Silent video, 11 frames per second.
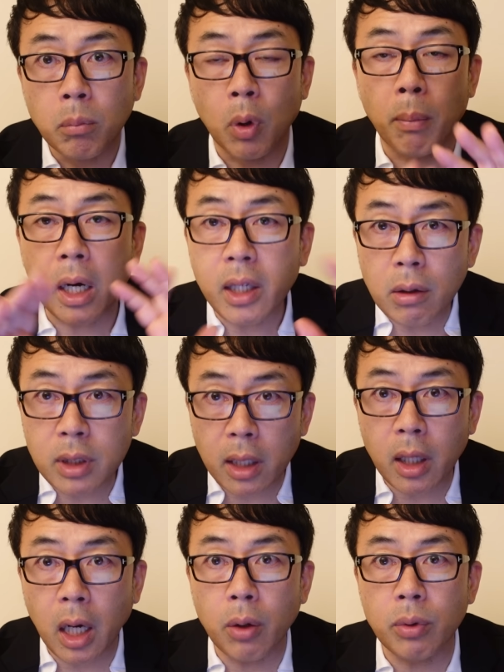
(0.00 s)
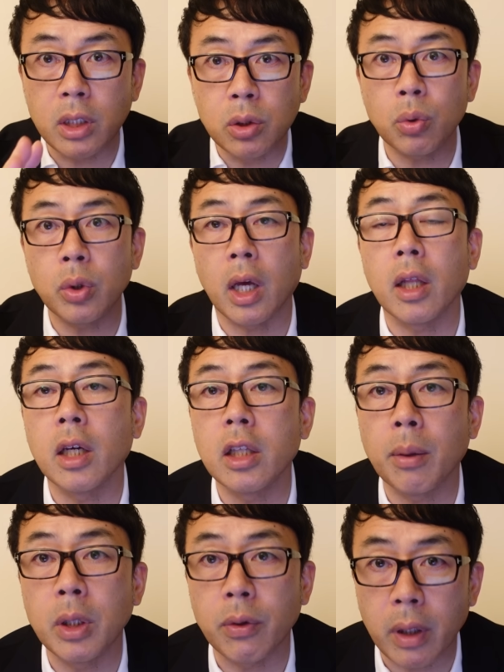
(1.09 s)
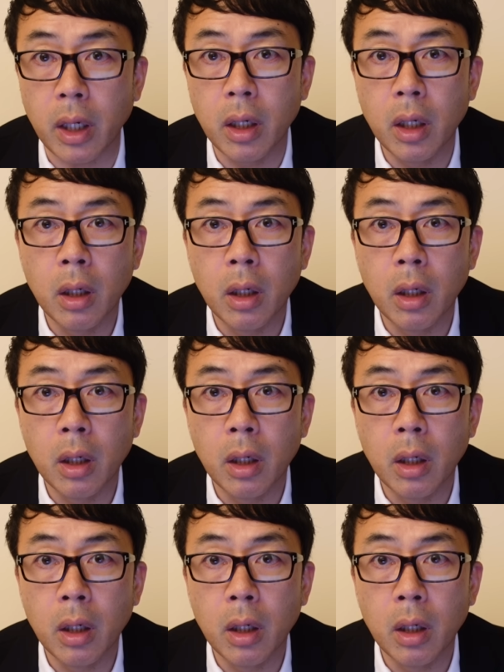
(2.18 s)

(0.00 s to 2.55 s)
もう負ける戦いをね、二度とやらないためにはね、